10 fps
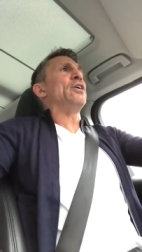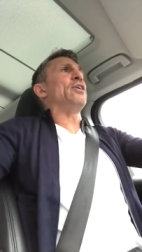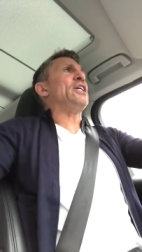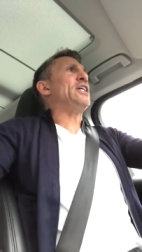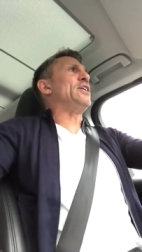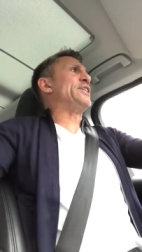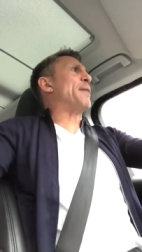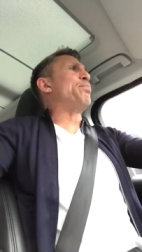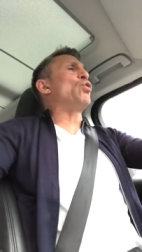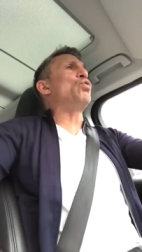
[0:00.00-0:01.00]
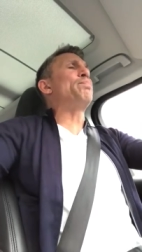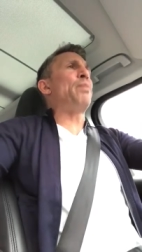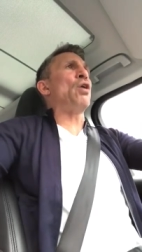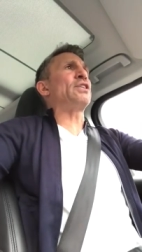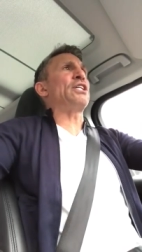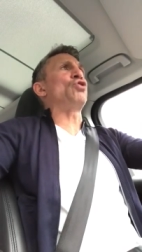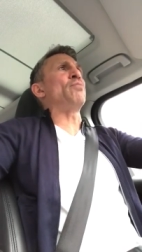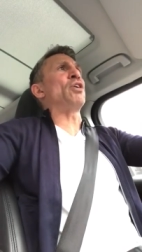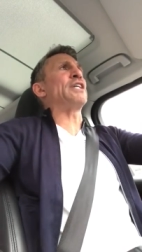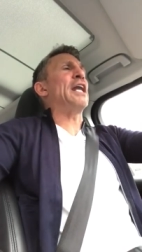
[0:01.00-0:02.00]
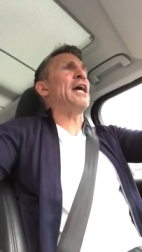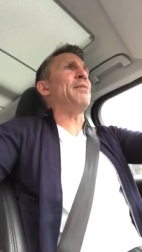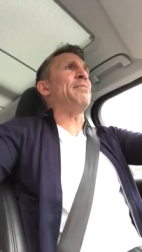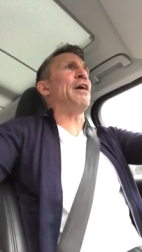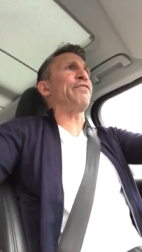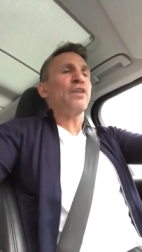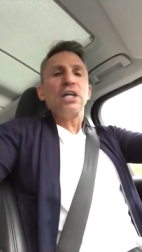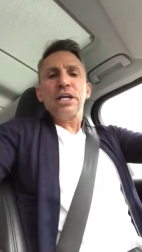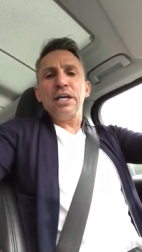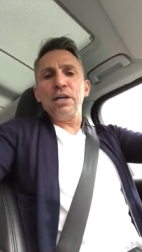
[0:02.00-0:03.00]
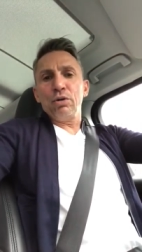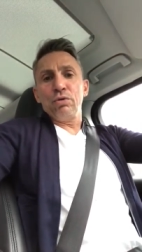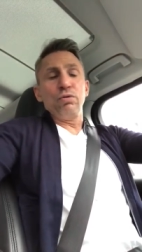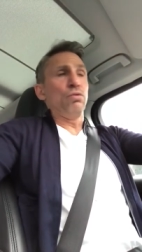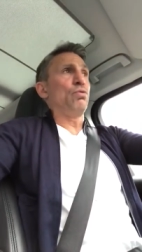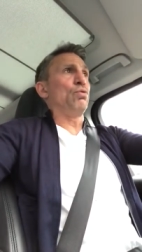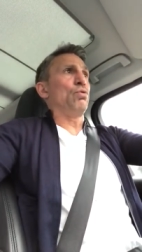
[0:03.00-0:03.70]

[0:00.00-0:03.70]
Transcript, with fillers: Euh, il, y a beaucoup de banques qui demandent à l'AMF et aux,